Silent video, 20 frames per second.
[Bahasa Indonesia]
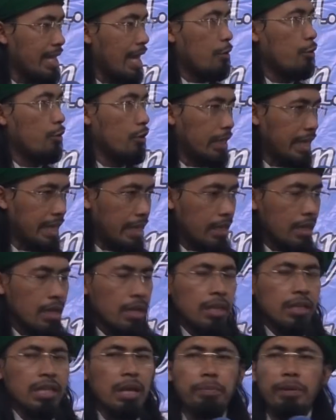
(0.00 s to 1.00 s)
Yahudi,
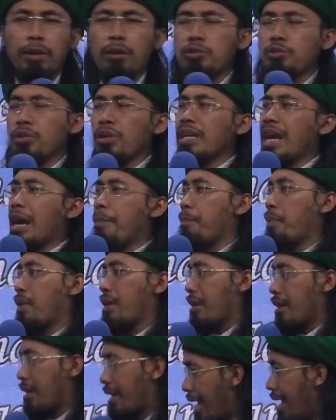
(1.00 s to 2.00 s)
tapi Rasul gak
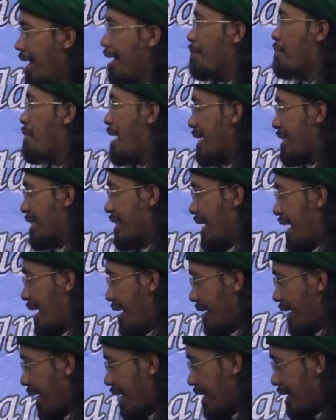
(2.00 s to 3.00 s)
pernah
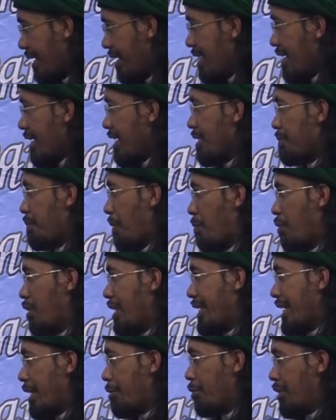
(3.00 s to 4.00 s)
memaksakan
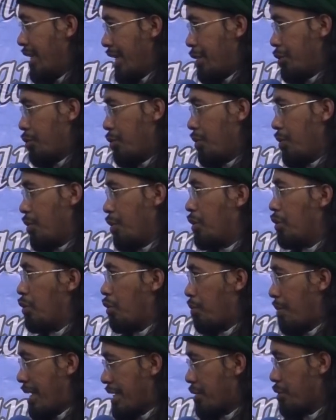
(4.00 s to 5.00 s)
pemuda Yahudi itu
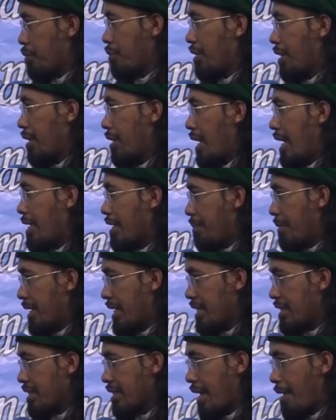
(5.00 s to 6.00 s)
untuk masuk agama
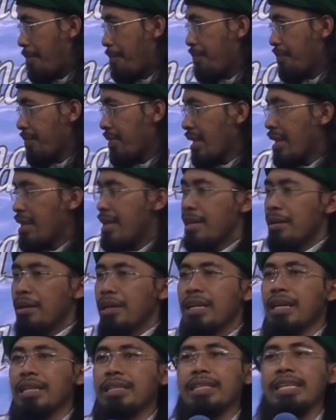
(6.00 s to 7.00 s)
Islam.
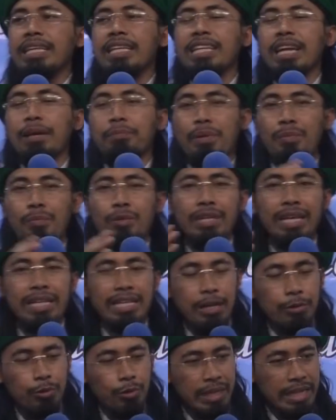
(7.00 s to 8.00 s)
Ketika pemuda
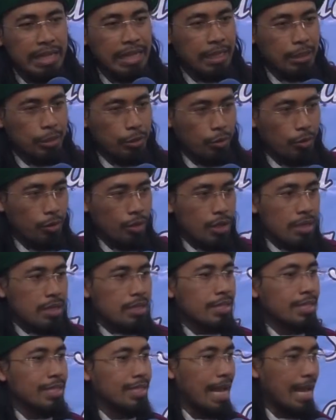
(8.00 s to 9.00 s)
Yahudi
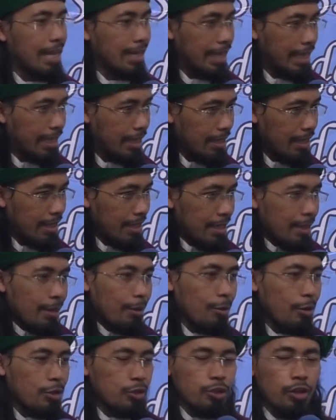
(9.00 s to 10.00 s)
itu sakit,
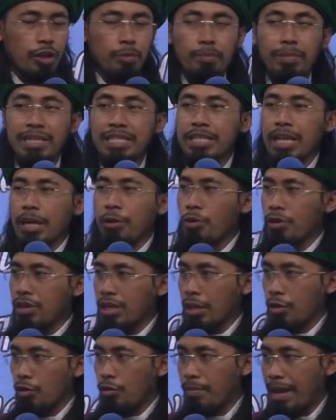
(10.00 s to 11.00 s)
Rasul
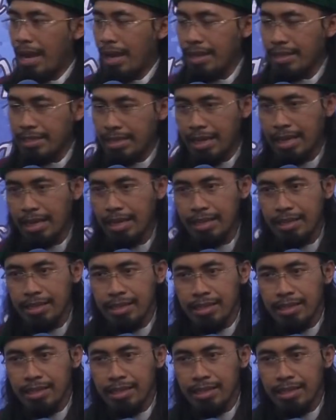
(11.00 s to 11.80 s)
menjenguk ke rumahnya.